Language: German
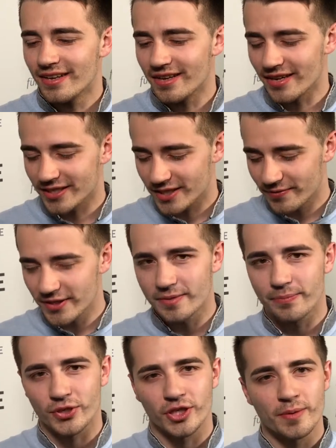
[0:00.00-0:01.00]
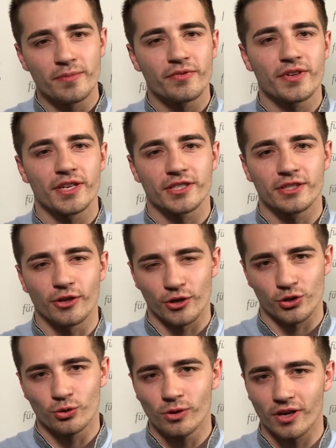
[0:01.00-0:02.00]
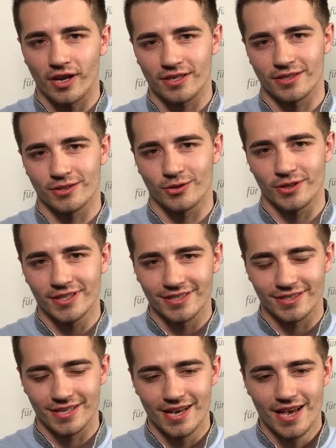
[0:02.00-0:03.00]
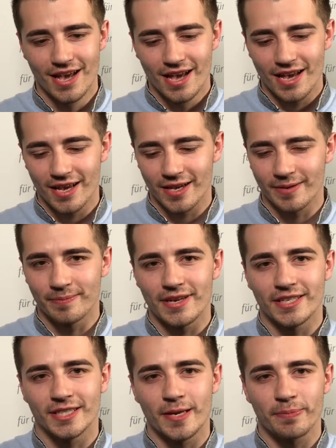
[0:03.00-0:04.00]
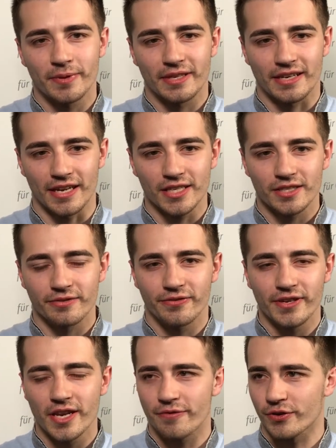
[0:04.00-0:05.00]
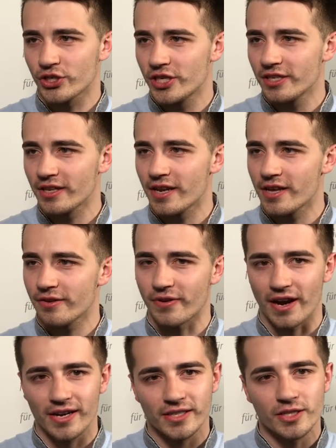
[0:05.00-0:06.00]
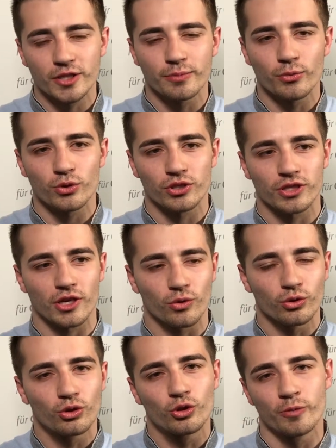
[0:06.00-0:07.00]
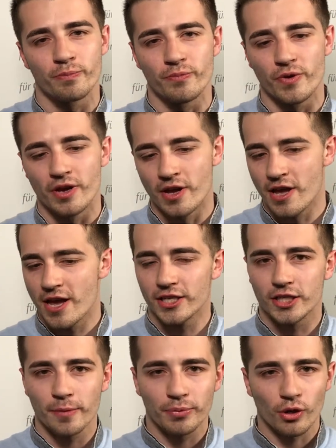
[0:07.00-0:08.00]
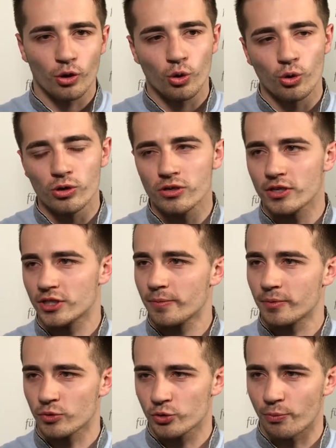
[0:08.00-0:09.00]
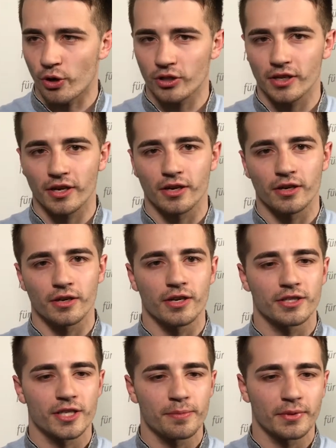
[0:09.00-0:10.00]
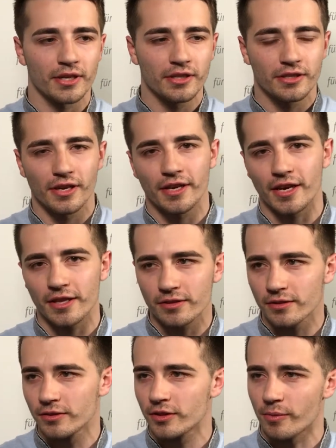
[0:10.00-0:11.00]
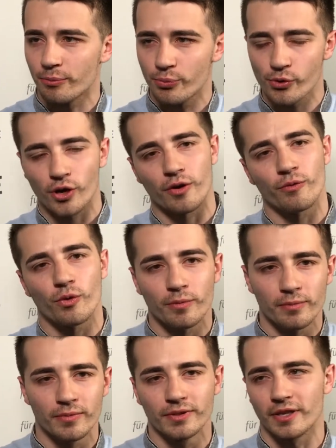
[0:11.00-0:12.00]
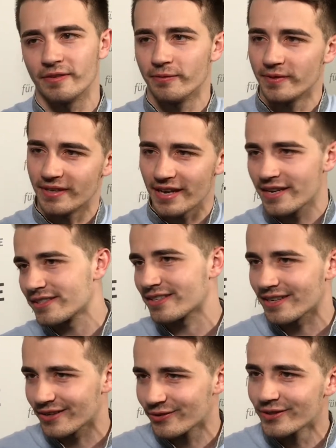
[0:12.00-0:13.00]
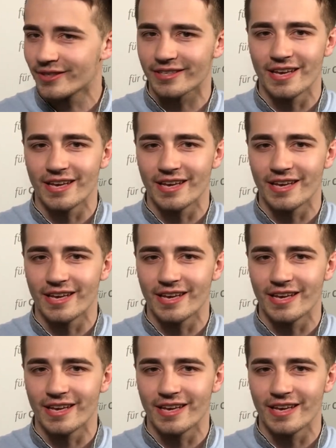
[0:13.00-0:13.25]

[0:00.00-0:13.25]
Ja, Sie wissen bestimmt, wie das in einer Schulklasse so ist. Ähm, es gibt ganz viele verschiedene Verhaltensmuster und Typen. Es gibt den coolen, es gibt den sportlichen, es gibt den intelligenten, den Bücherwurm, den Leser und